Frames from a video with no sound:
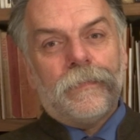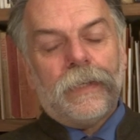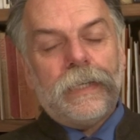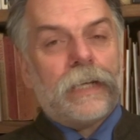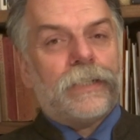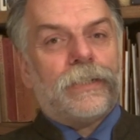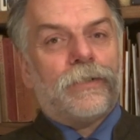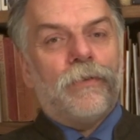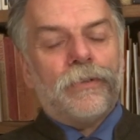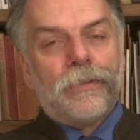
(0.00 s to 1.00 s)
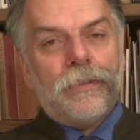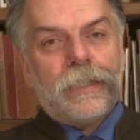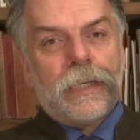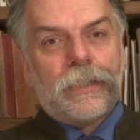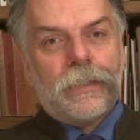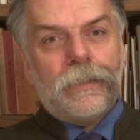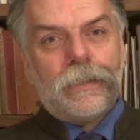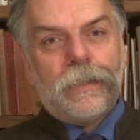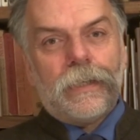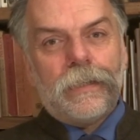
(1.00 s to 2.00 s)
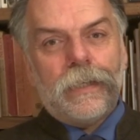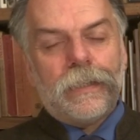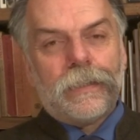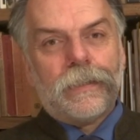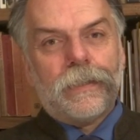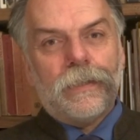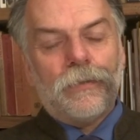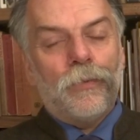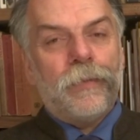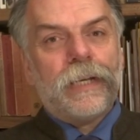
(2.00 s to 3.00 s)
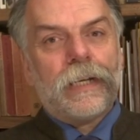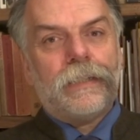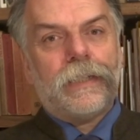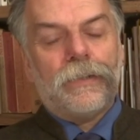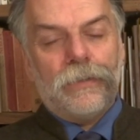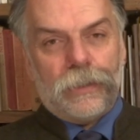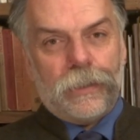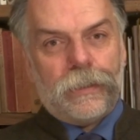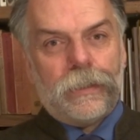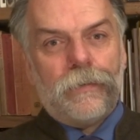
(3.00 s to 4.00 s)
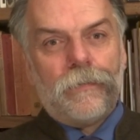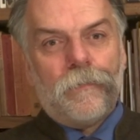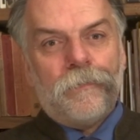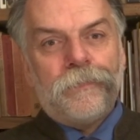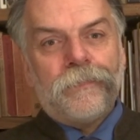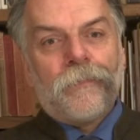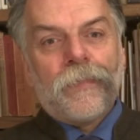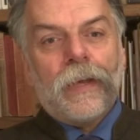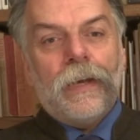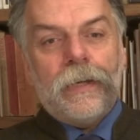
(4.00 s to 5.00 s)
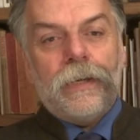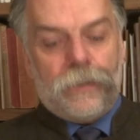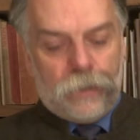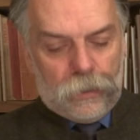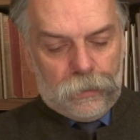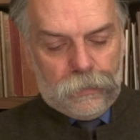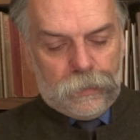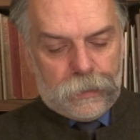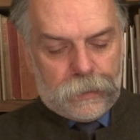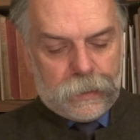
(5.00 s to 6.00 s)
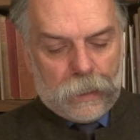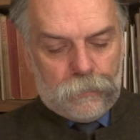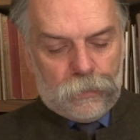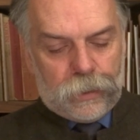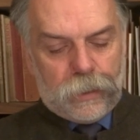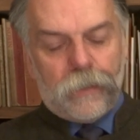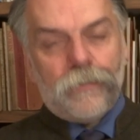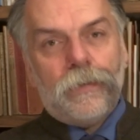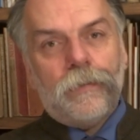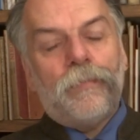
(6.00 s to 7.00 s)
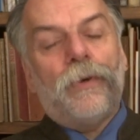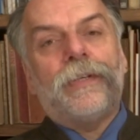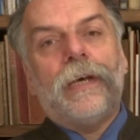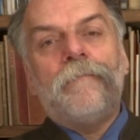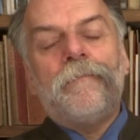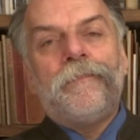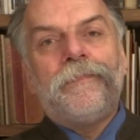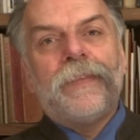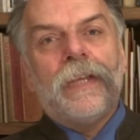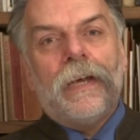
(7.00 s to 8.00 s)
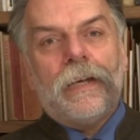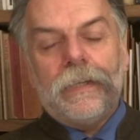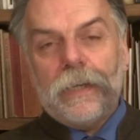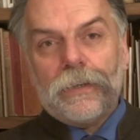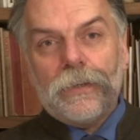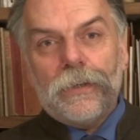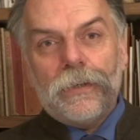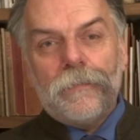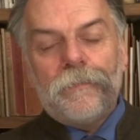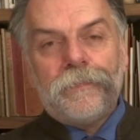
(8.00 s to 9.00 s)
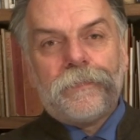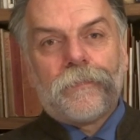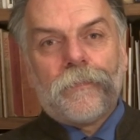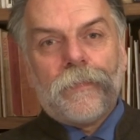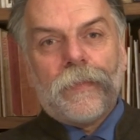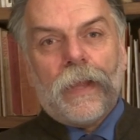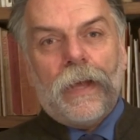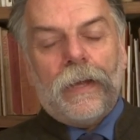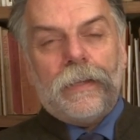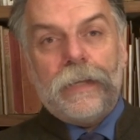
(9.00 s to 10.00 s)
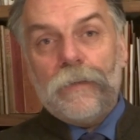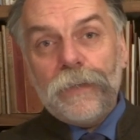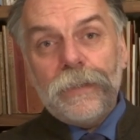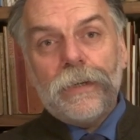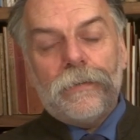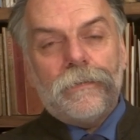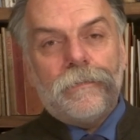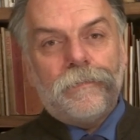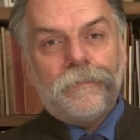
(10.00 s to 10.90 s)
Jakże słodko i zaszczytnie jest umierać za ojczyznę. I to stało się potem jego dewizą